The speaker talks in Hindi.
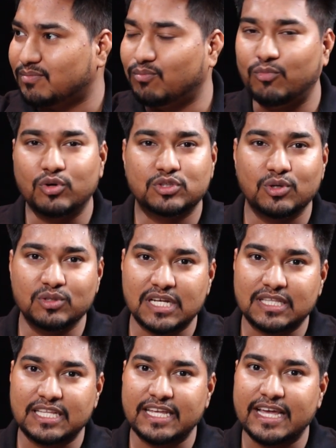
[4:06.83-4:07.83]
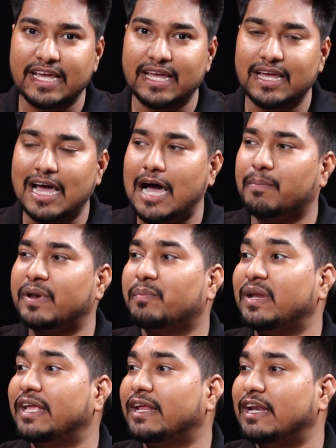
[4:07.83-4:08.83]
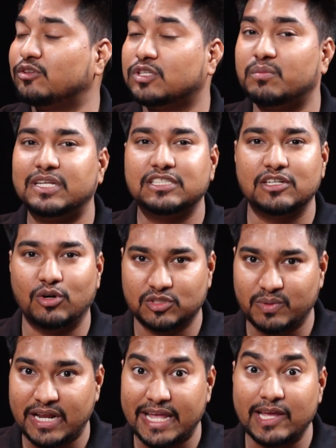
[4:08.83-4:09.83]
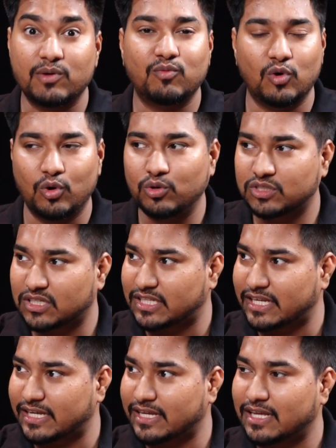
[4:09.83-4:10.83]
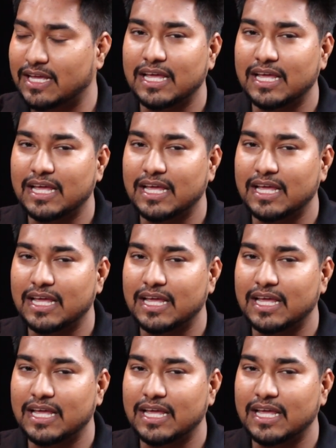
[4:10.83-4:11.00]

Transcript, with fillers: बुक्स हो सकती हैं आपने अपने ग्रेजुएशन में अच्छे नोट्स बनाए हैं वो हो सकते हैं